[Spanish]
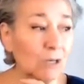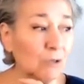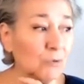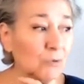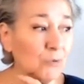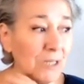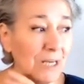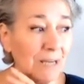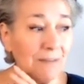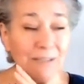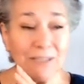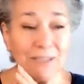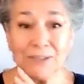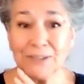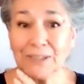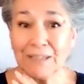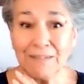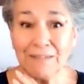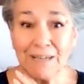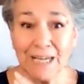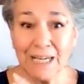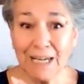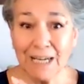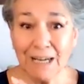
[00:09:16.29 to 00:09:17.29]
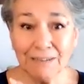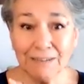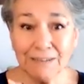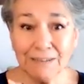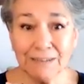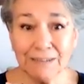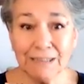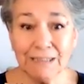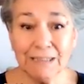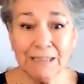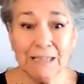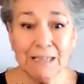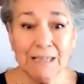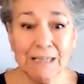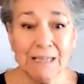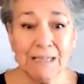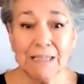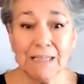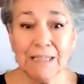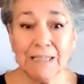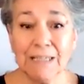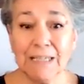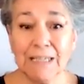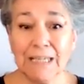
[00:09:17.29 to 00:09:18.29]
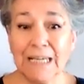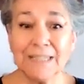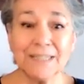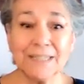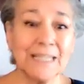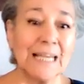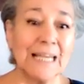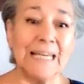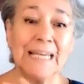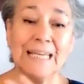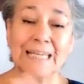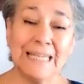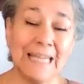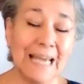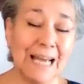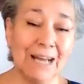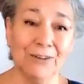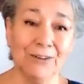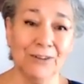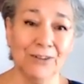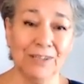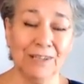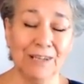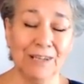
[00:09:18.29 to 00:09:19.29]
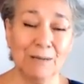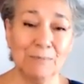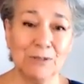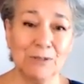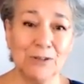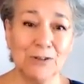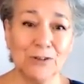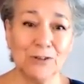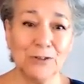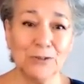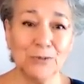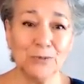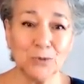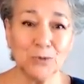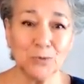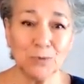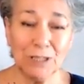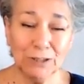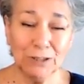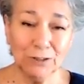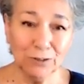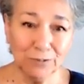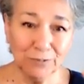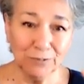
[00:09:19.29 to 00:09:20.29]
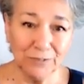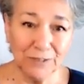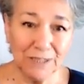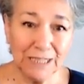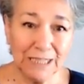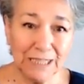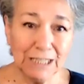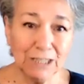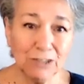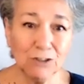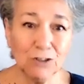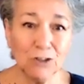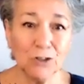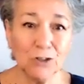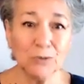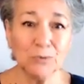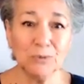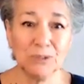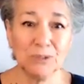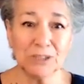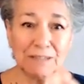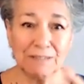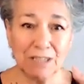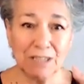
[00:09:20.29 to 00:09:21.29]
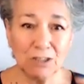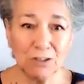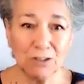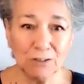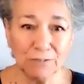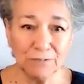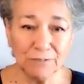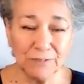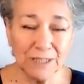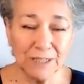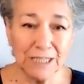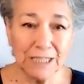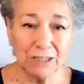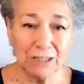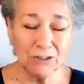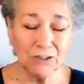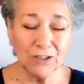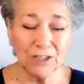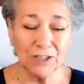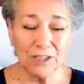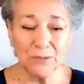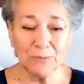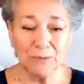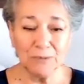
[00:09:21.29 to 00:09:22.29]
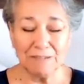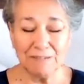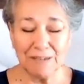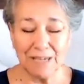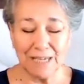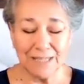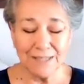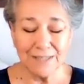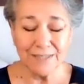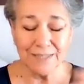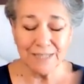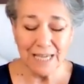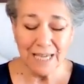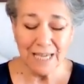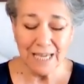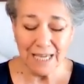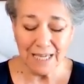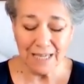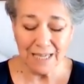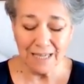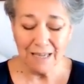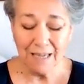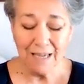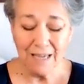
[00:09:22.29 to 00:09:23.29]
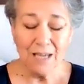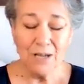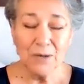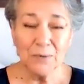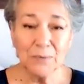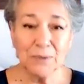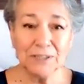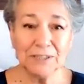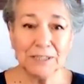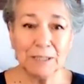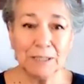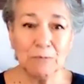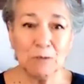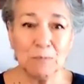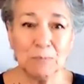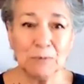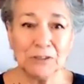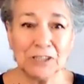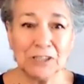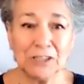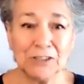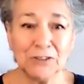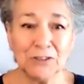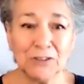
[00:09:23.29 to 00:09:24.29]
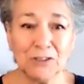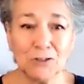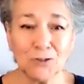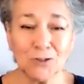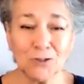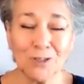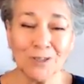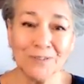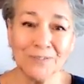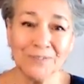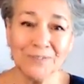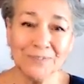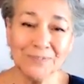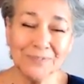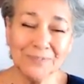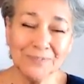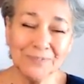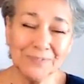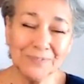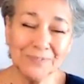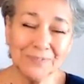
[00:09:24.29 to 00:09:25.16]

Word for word: o alguna vez trabajaste eh, asalariado, digamos, con un sueldo fijo, con un trabajo fijo de 9 a 6? Cuéntame un poquito eso.